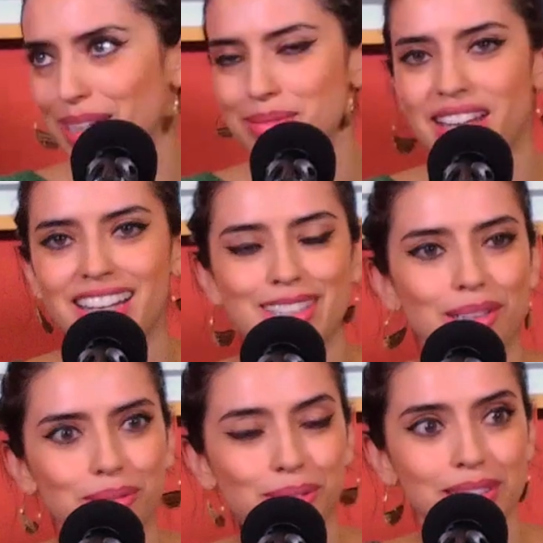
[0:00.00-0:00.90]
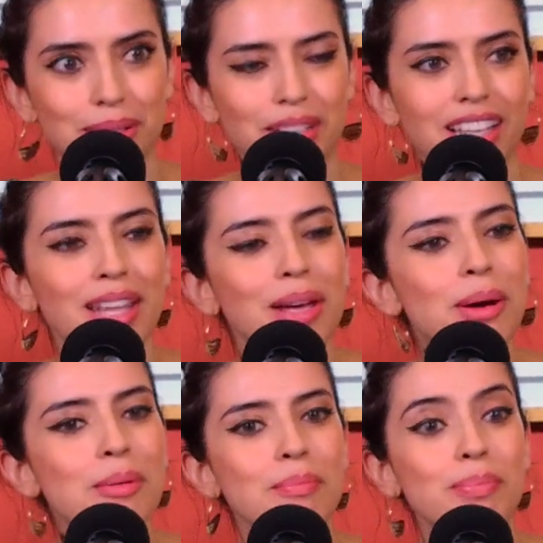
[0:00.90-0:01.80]
teníamos nada que hacer juntos, la verdad.
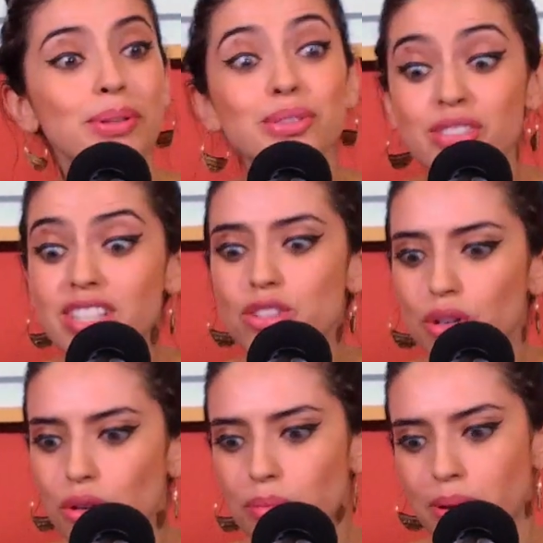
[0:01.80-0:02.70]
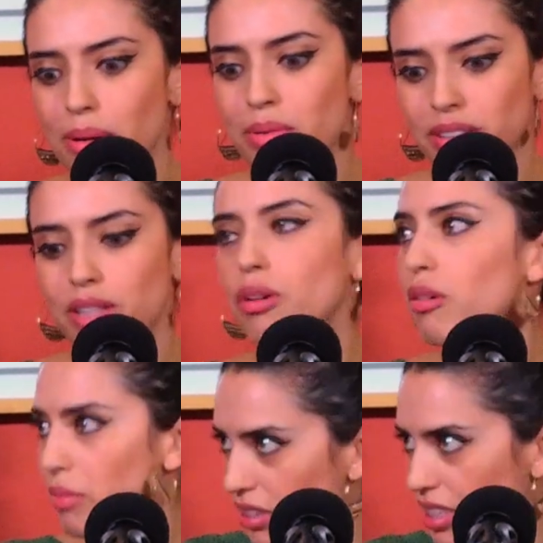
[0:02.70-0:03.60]
entonces yo me había metido a
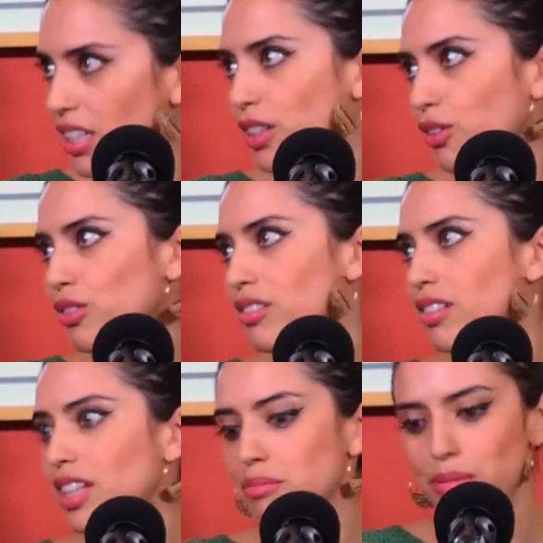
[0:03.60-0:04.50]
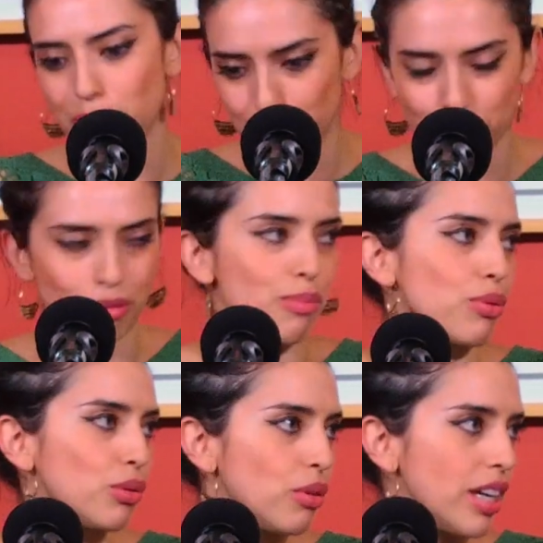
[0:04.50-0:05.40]
combate escénico y me había metido a estudiar
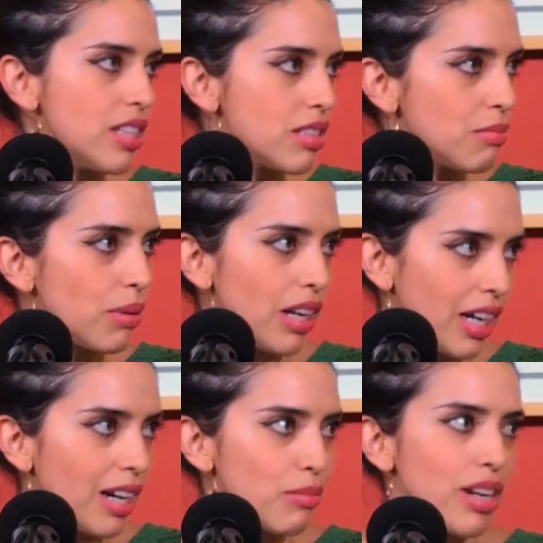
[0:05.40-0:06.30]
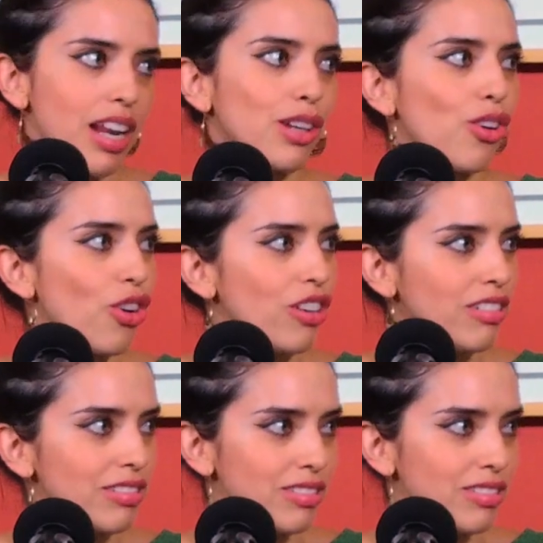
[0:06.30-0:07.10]
portugués para alejarme del alcohol,